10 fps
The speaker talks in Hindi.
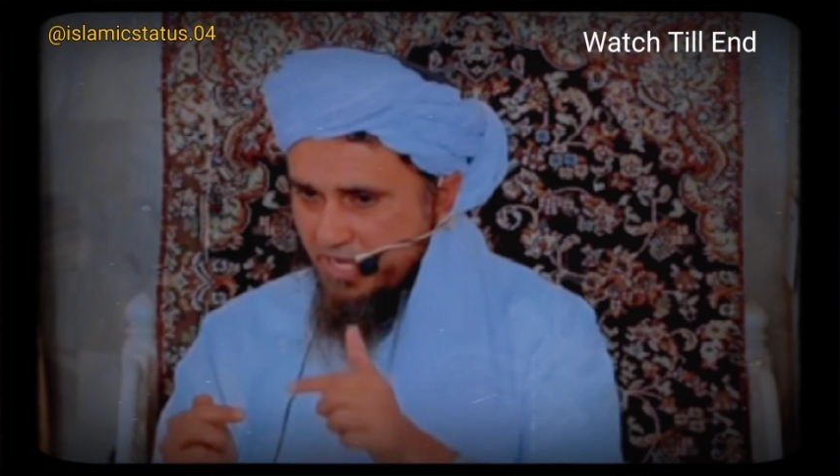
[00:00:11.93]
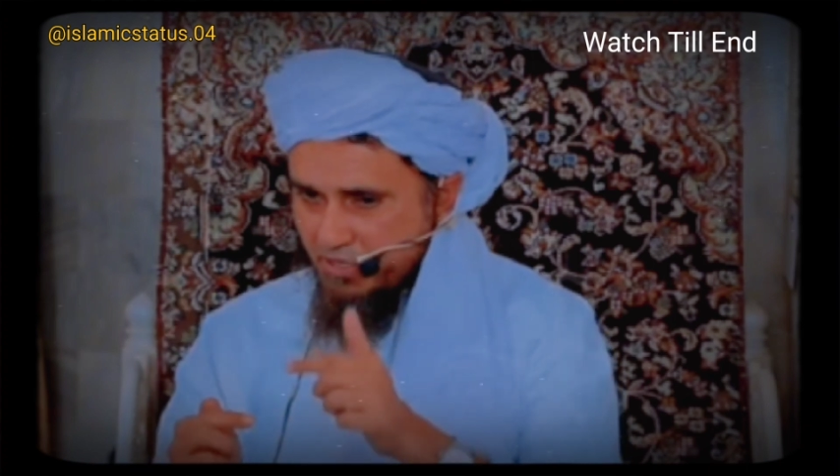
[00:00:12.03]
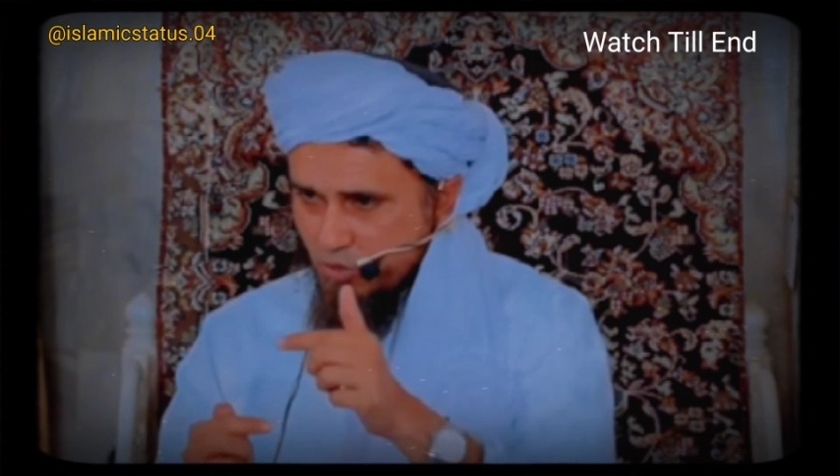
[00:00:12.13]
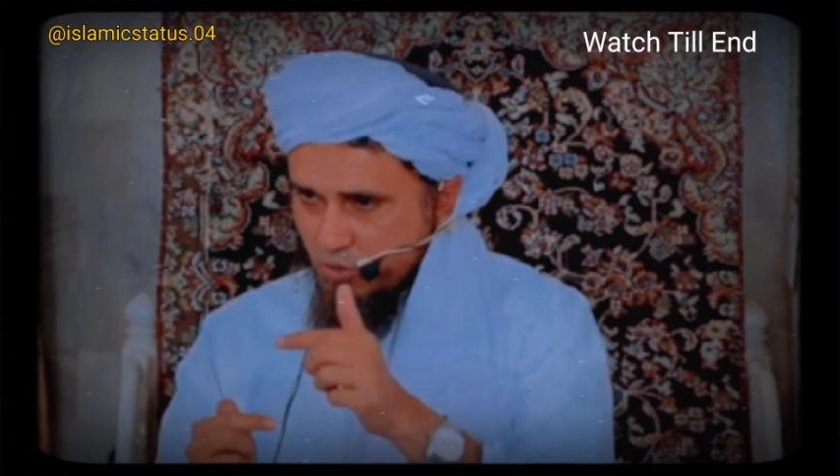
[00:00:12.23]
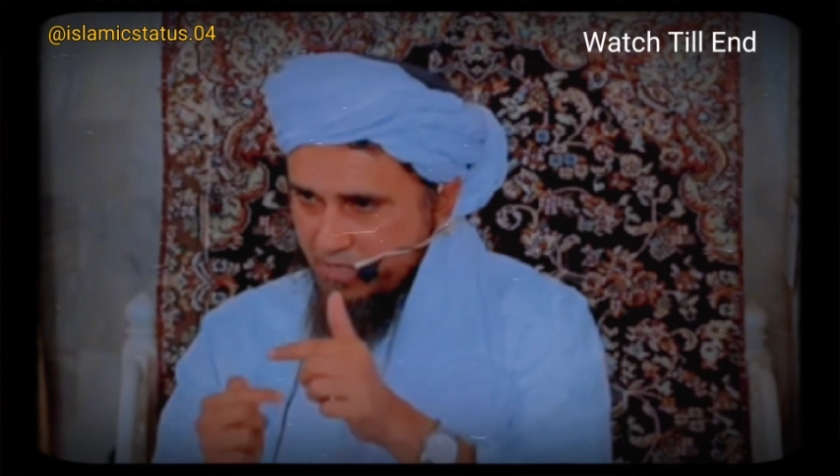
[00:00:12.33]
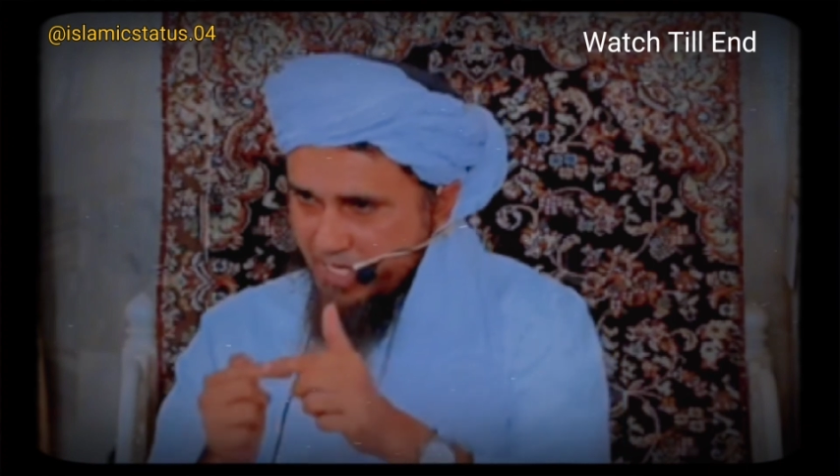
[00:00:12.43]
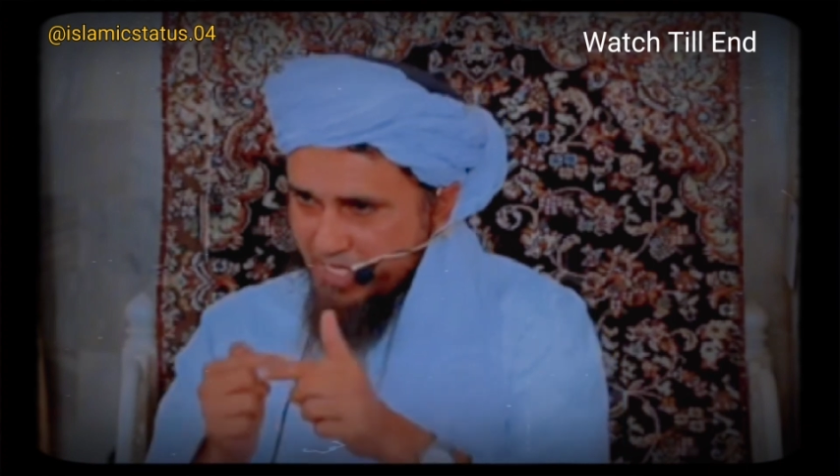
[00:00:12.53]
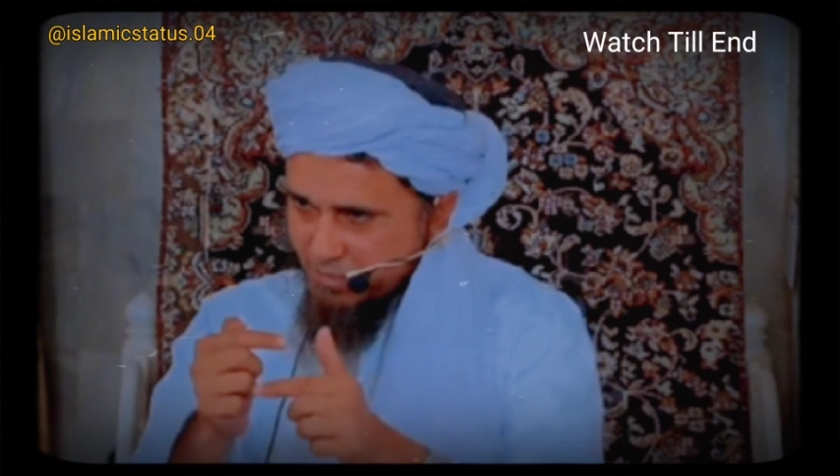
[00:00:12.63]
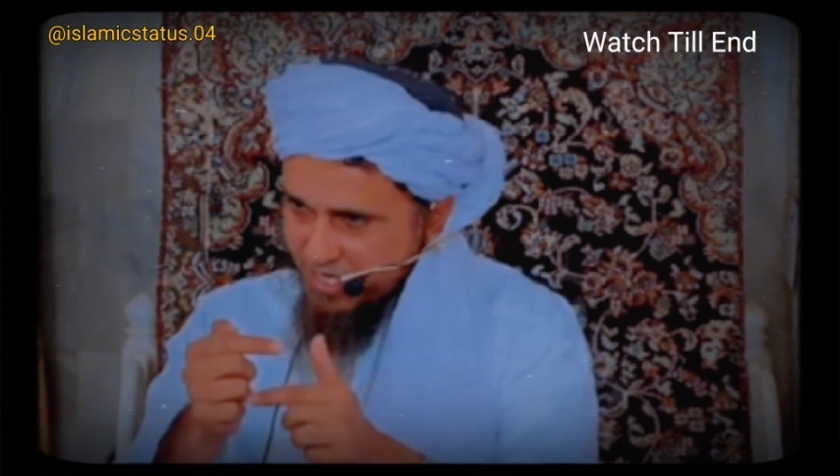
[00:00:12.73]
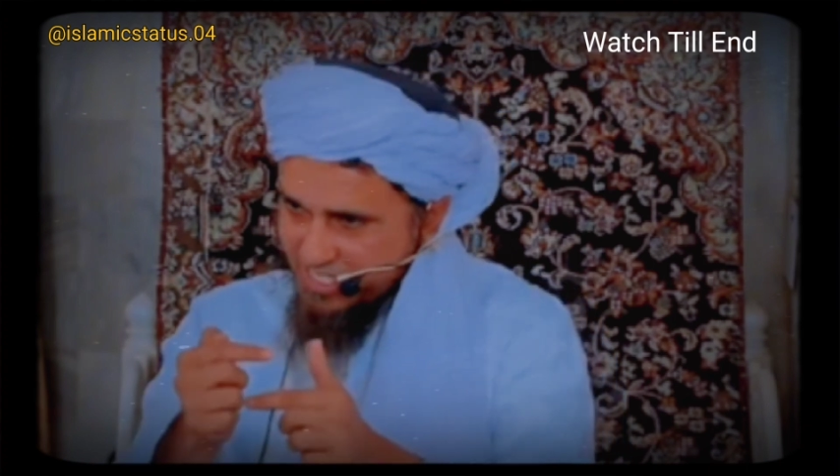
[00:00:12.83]
फिर जो
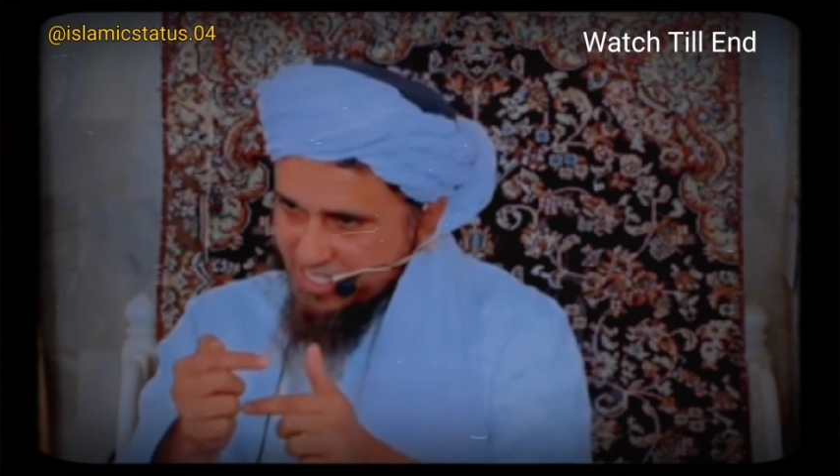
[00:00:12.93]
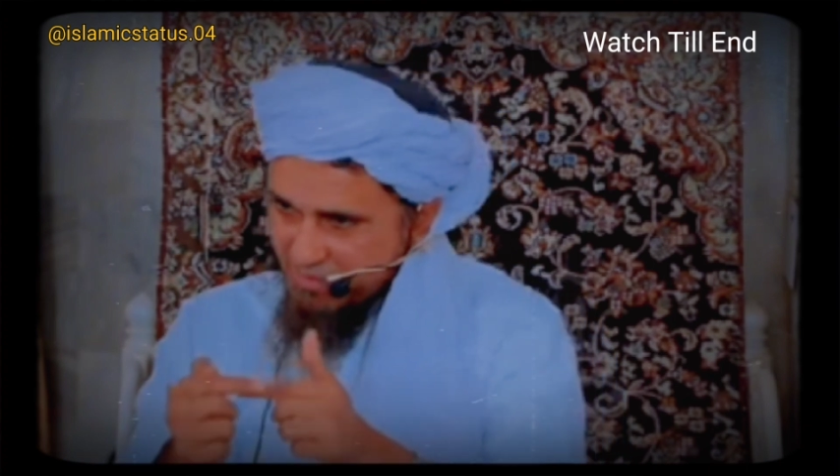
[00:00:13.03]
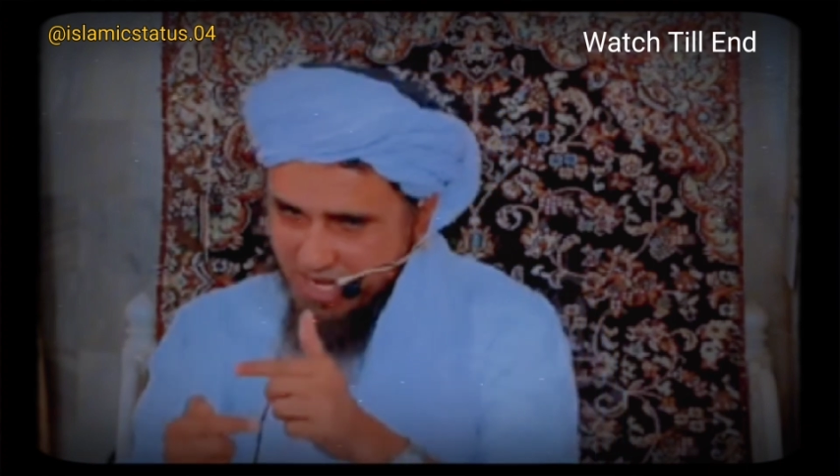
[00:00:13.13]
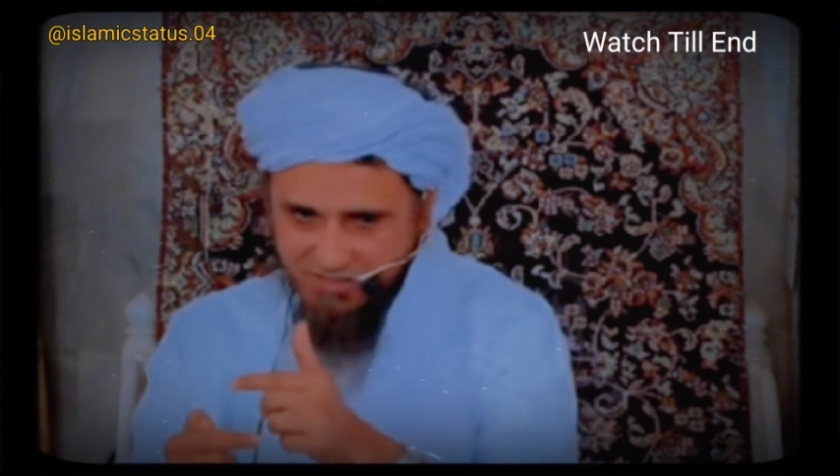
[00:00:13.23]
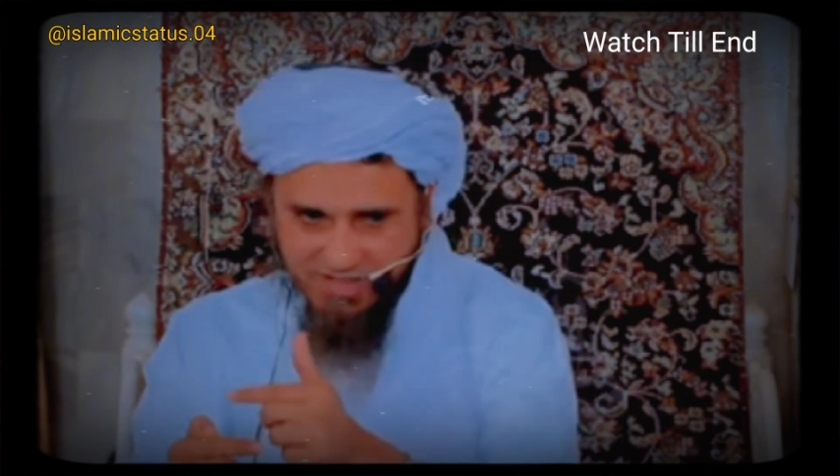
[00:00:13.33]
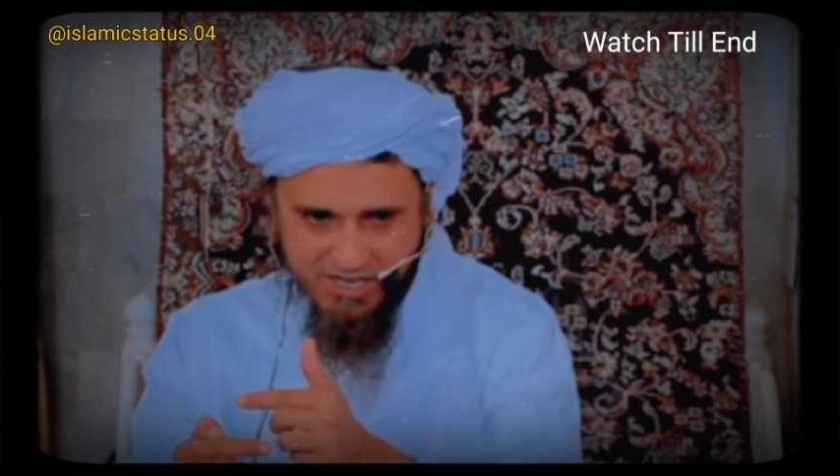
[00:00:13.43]
मेरे ज़माने से मिला